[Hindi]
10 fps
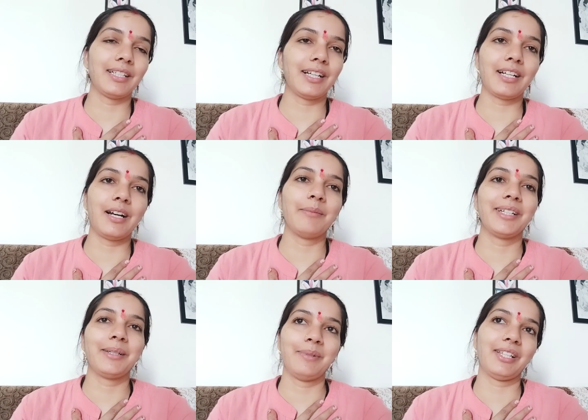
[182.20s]
काम है
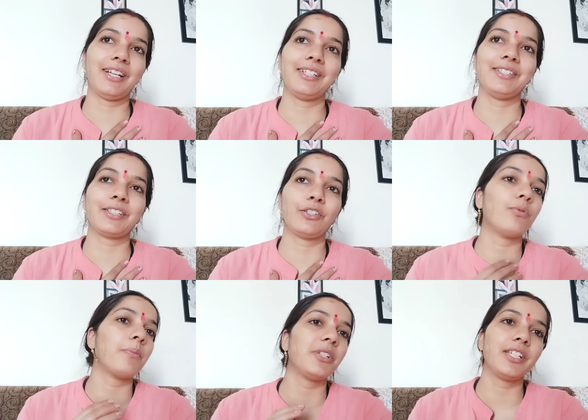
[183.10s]
कि बता नहीं सकती हूँ
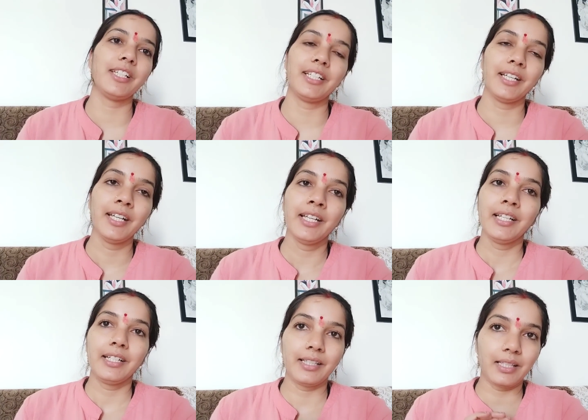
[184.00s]
मम्मी जी की
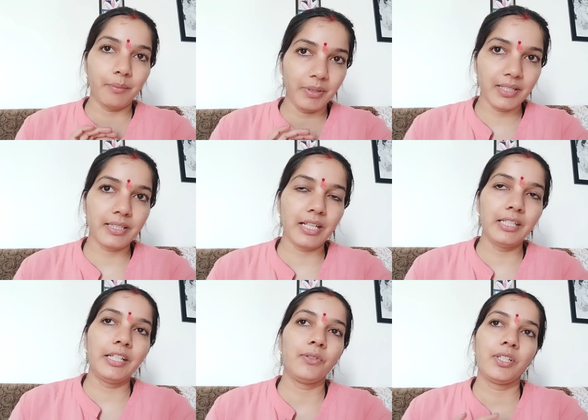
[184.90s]
तबीयत सही
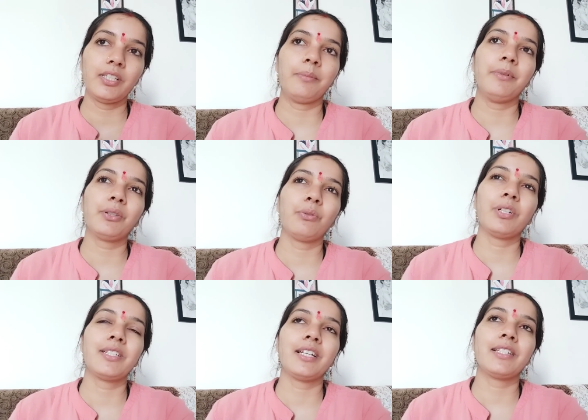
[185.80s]
नहीं है उनकी तबीयत थोड़ी
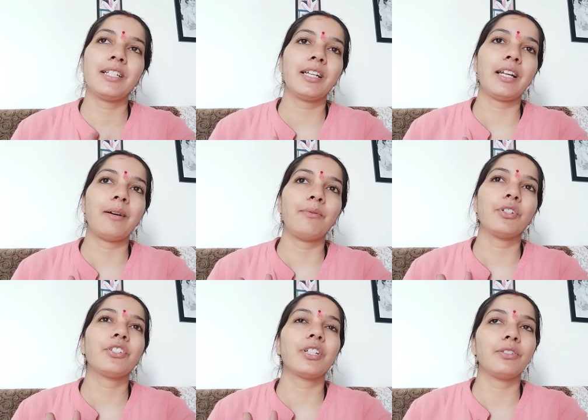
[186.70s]
सी ऐसी ख़राब हो गई
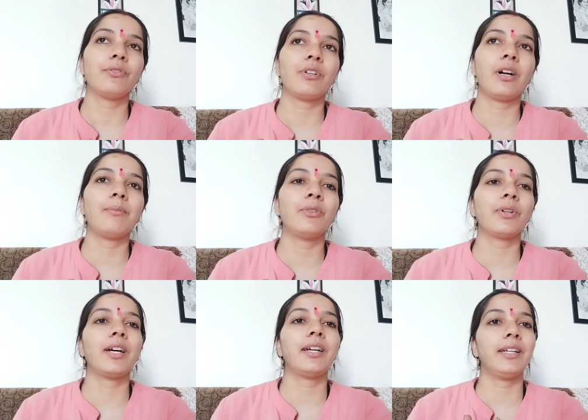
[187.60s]
सर्दी जुकाम हो रहा
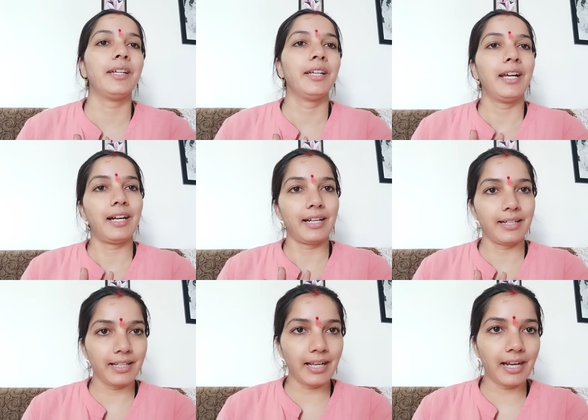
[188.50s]
है
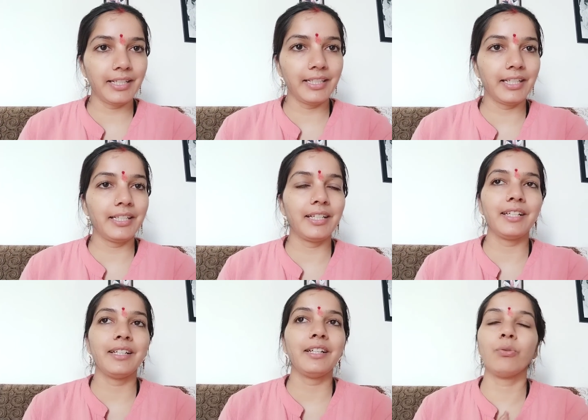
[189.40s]
आंटी आई नहीं
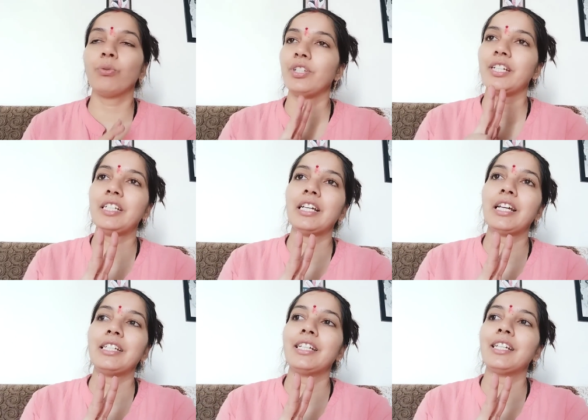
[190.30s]
है दो दिन नहीं आएंगी